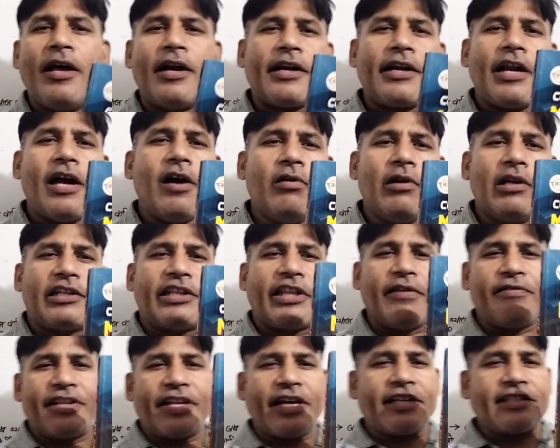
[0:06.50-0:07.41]
राहुल
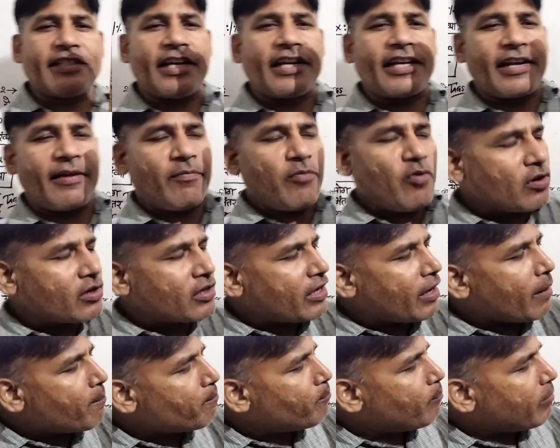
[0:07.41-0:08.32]
तेवतिया सर की बुक
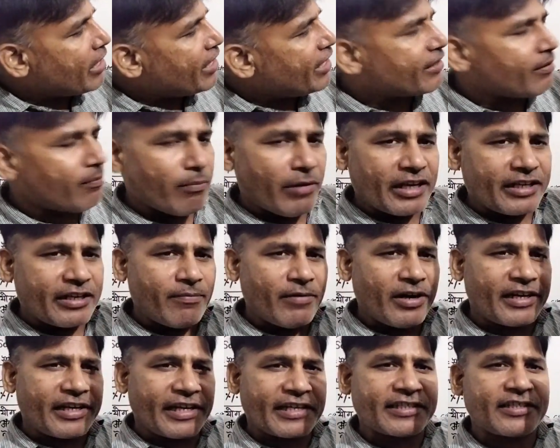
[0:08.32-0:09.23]
कंप्लीट
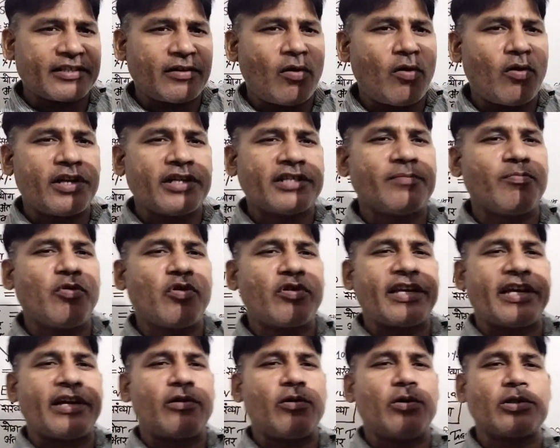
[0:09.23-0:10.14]
मैथमेटिक्स और इस
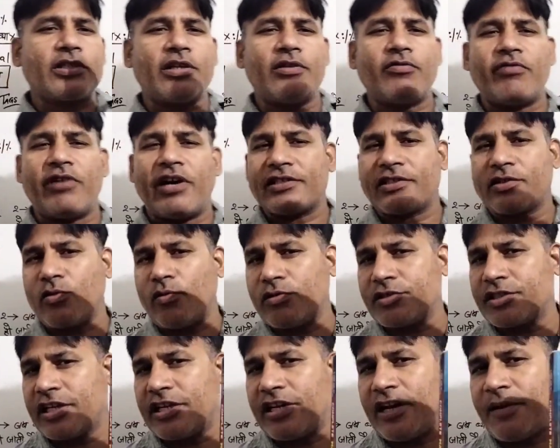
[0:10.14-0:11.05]
बुक के क्वेश्चनों का
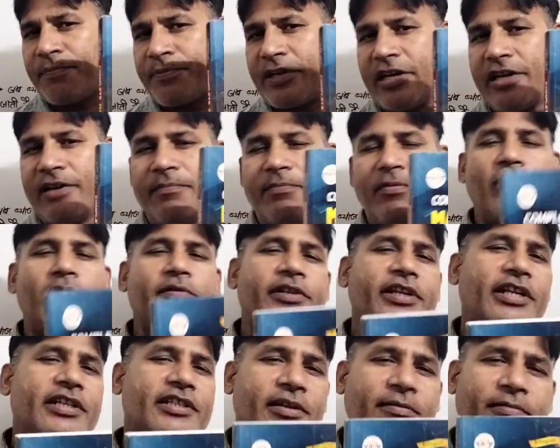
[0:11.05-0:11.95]
सोल्यूशन आपके लिए
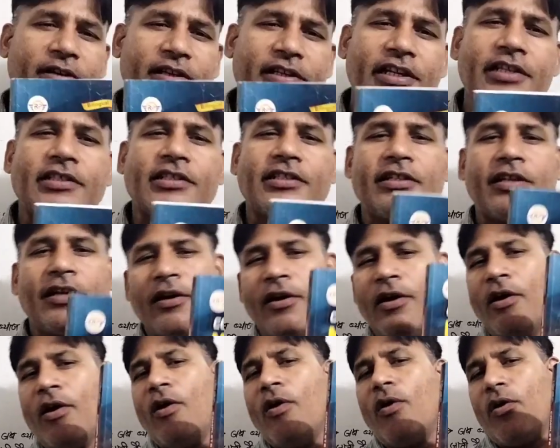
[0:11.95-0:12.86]
बहुत ही
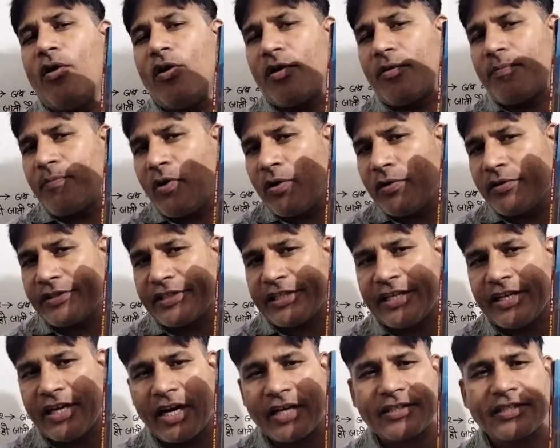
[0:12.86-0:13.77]
ज़बरदस्त और बहुत
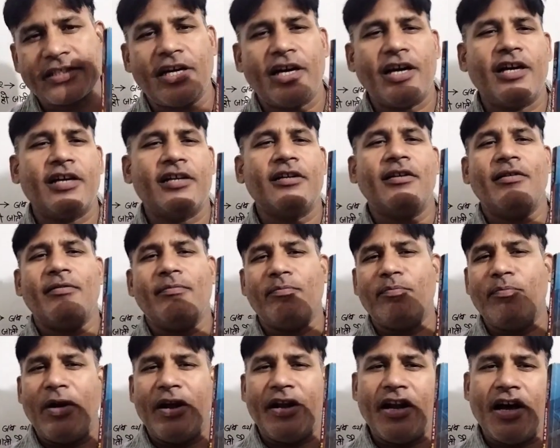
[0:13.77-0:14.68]
ही आसान
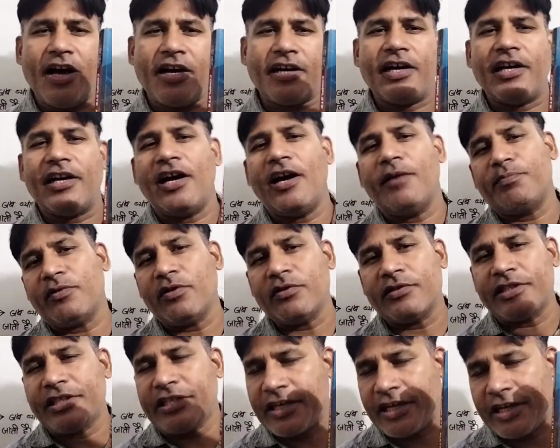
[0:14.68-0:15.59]
बनाकर आपको
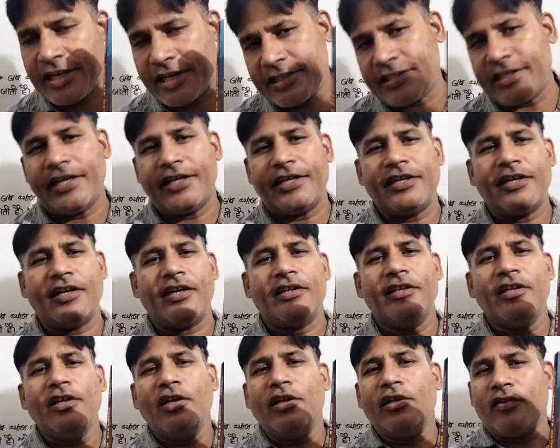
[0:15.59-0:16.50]
सिखाया जाएगा
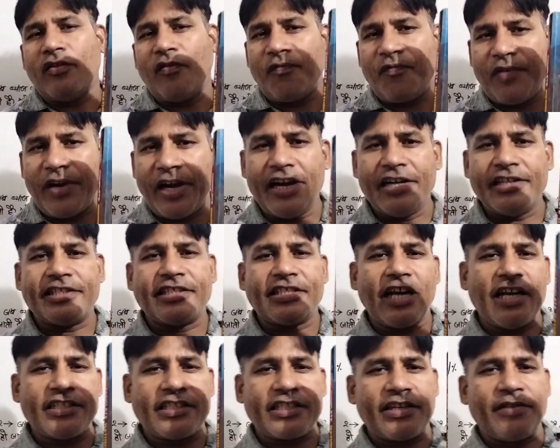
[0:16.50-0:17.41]
तो फ्रेंड्स
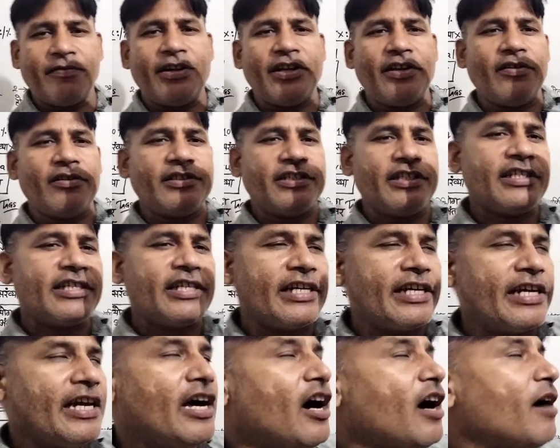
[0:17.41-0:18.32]
आज की वीडियो जैसे
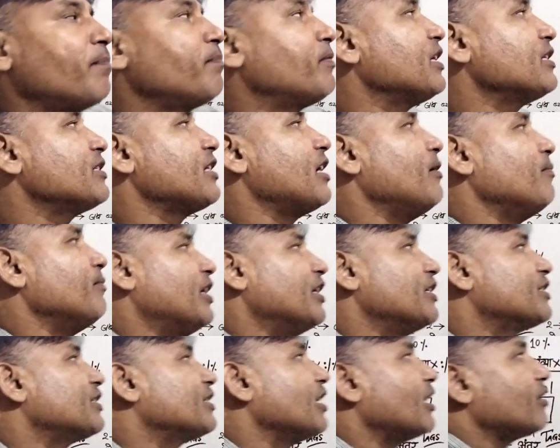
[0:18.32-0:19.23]
कि आपके
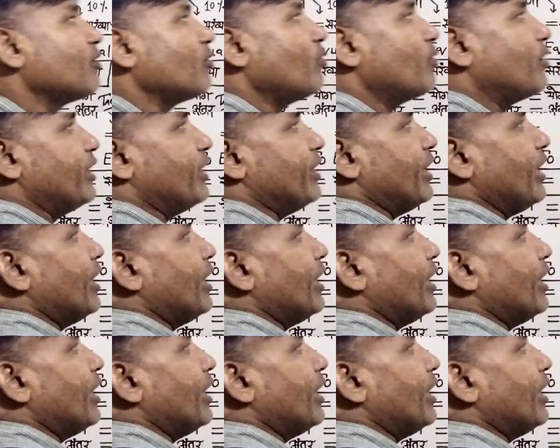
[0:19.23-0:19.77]
सामने स्टार्ट हो रही